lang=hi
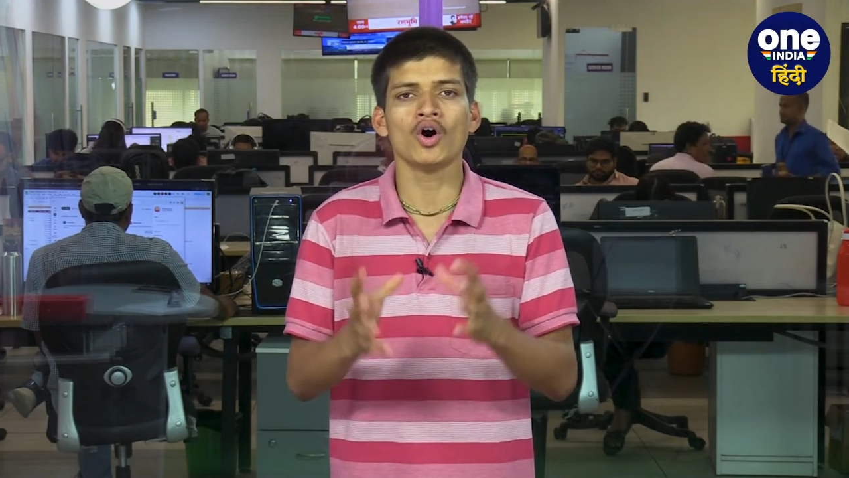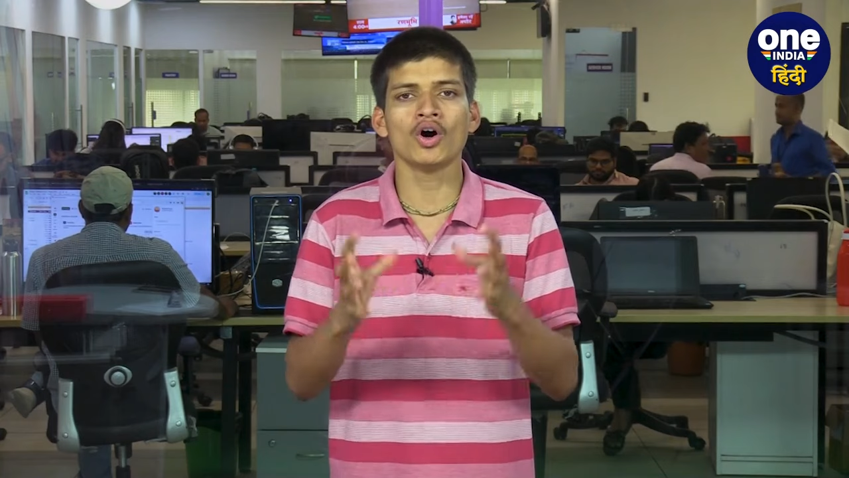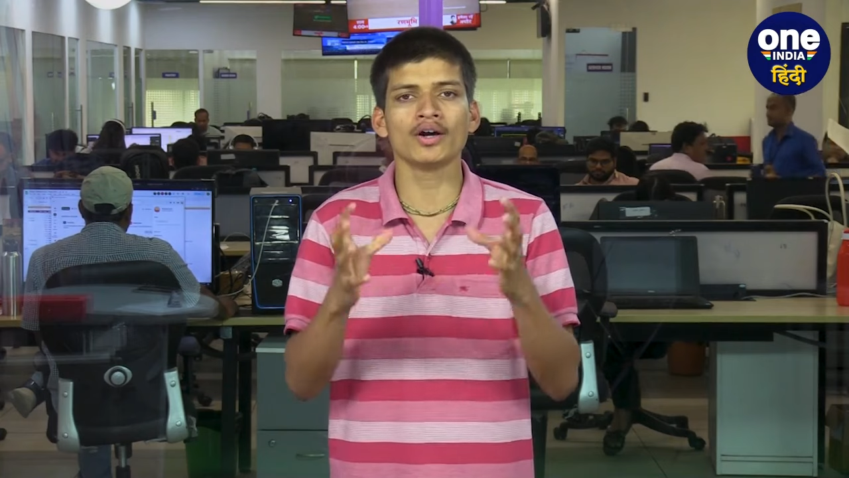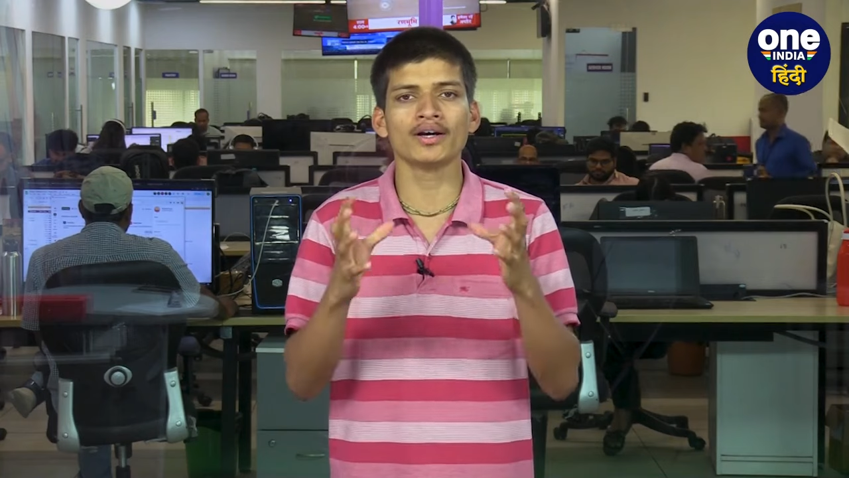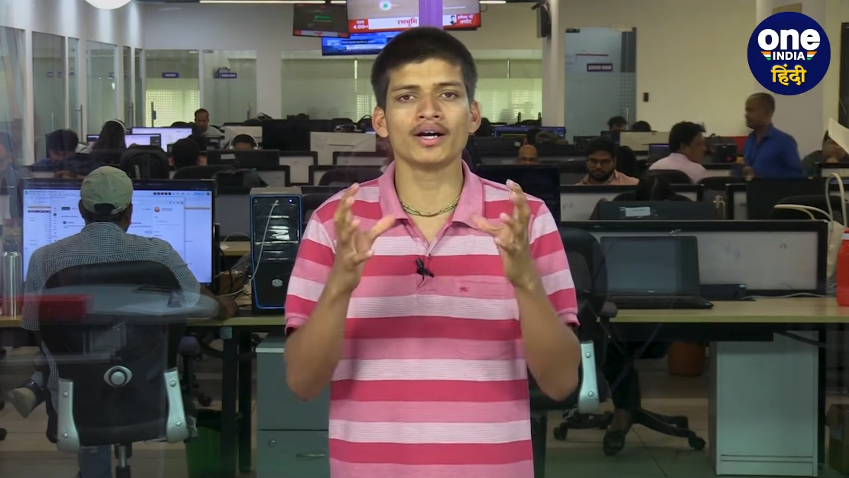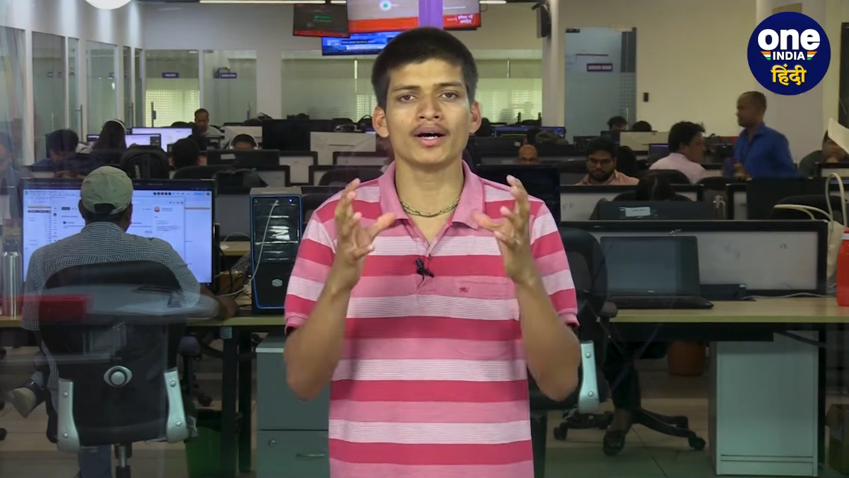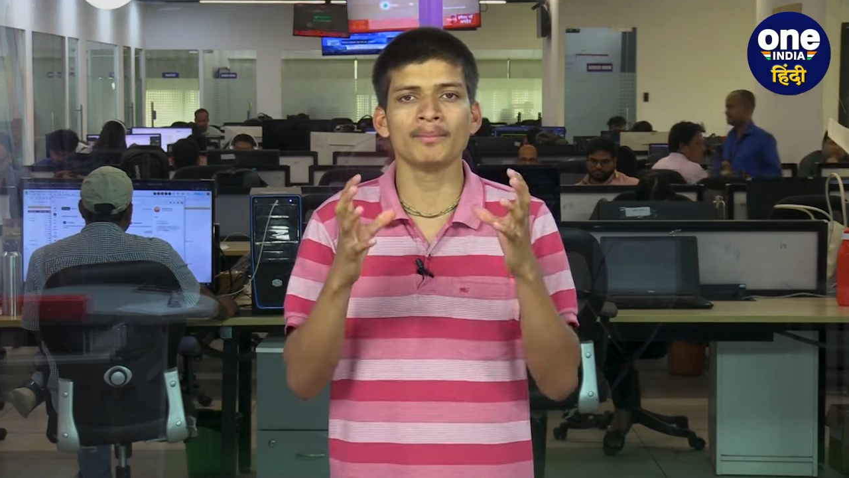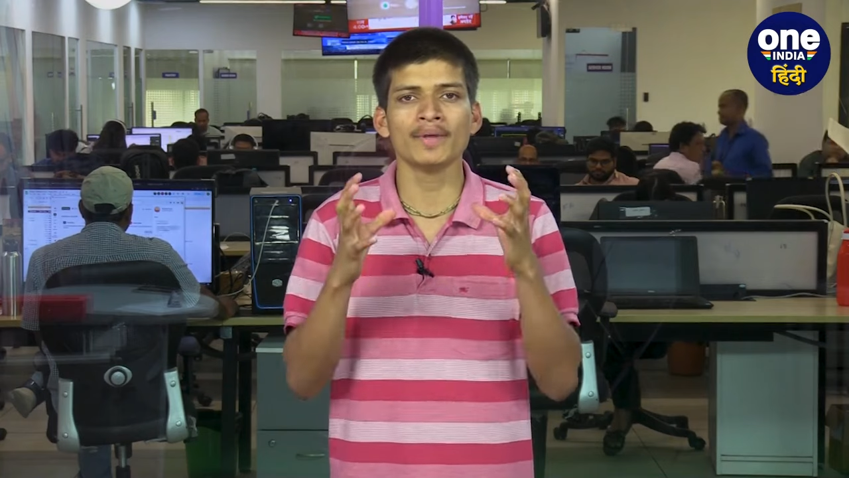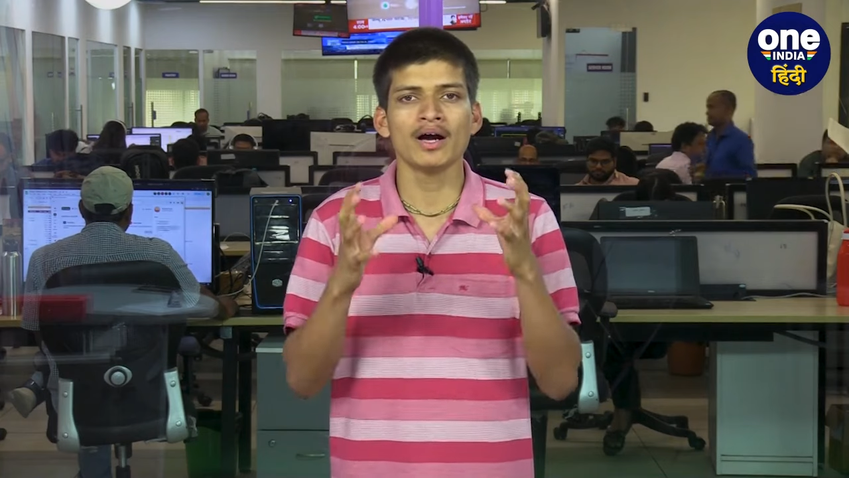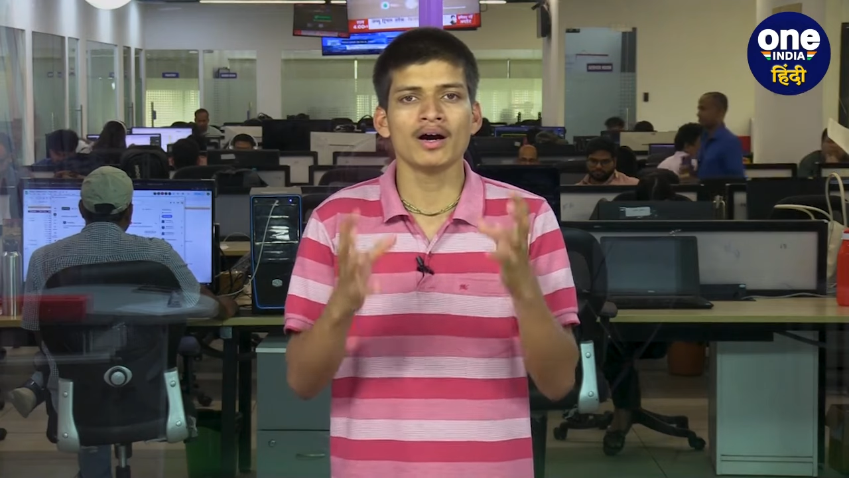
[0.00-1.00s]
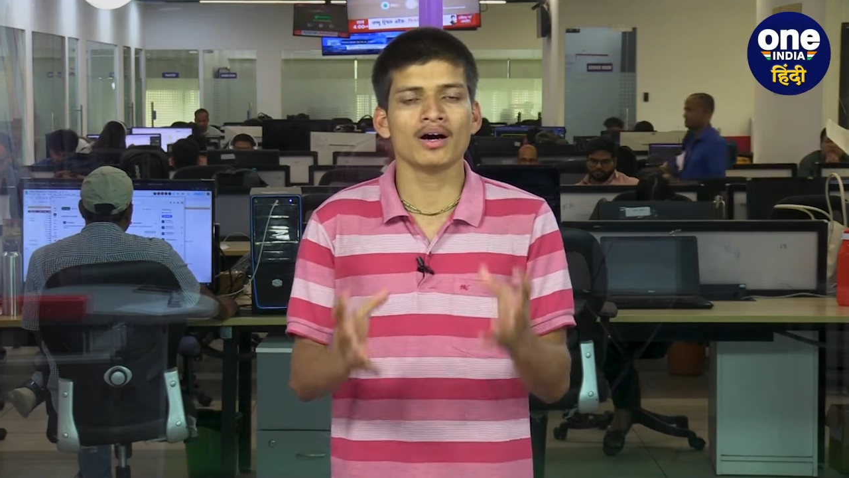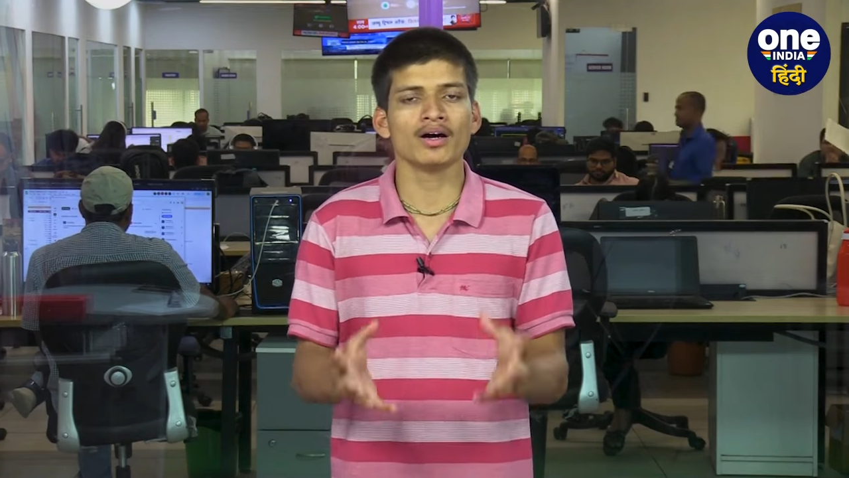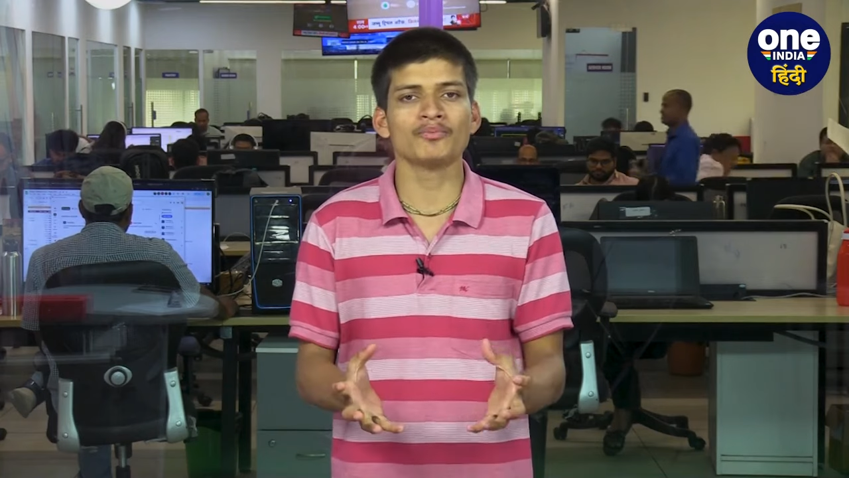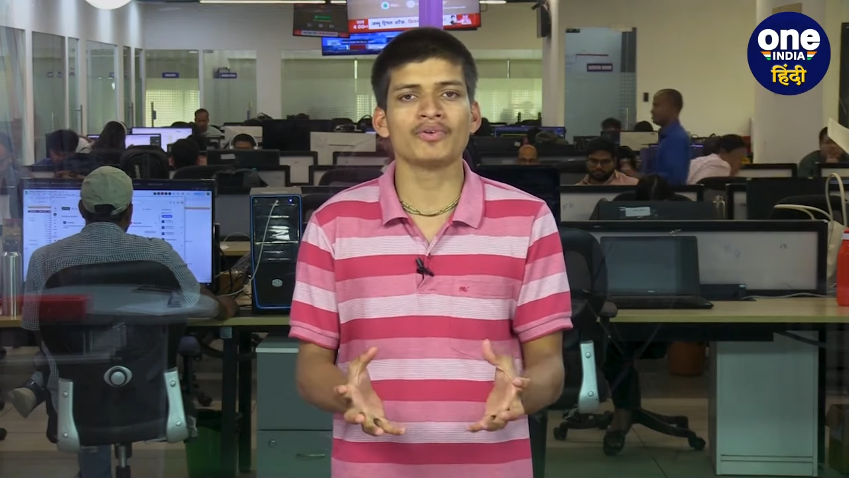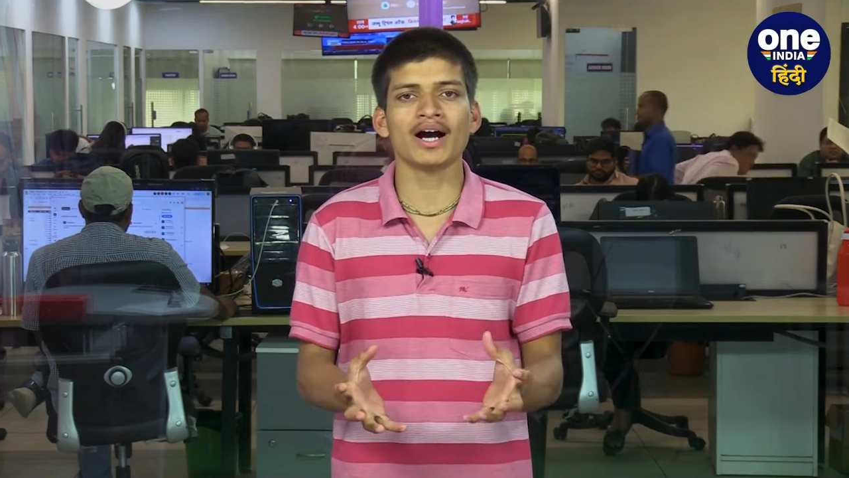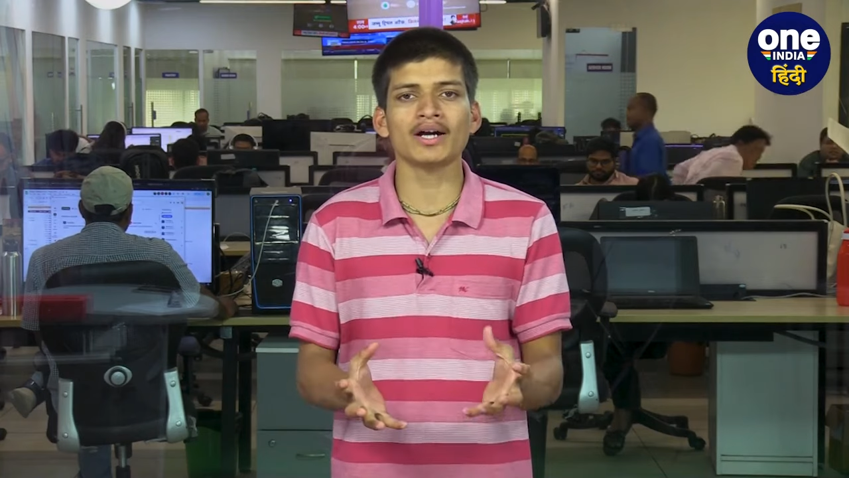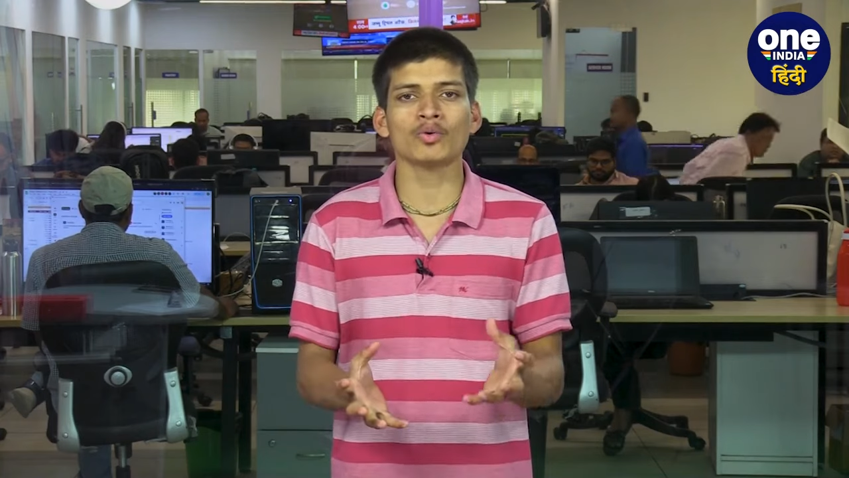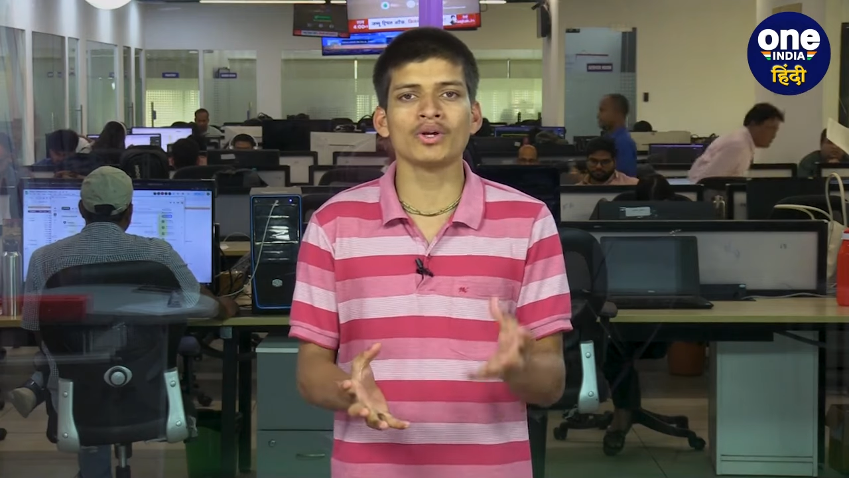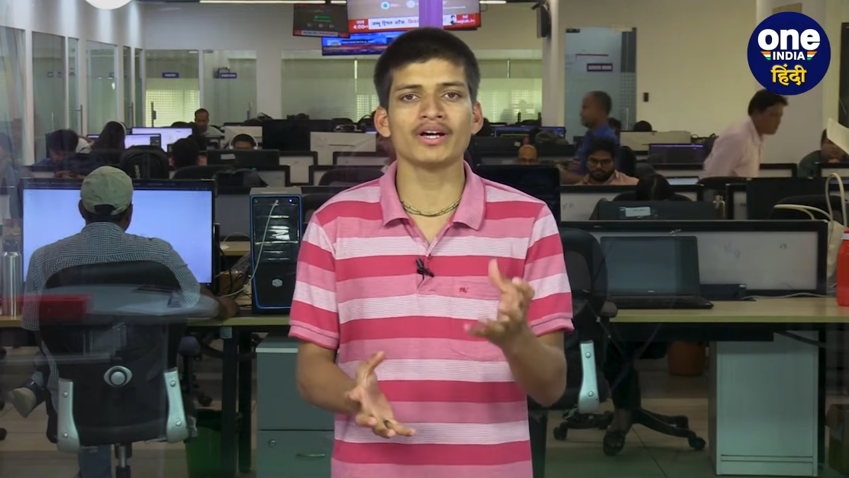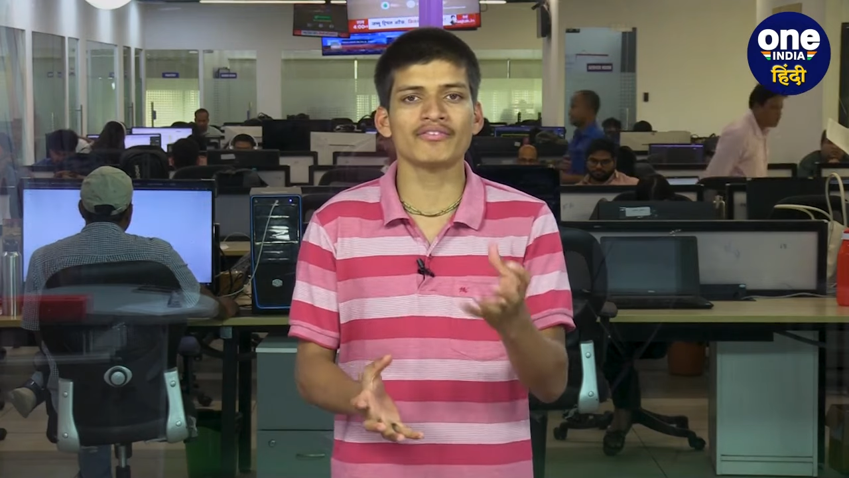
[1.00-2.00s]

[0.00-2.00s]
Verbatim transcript: और विराट कोहली के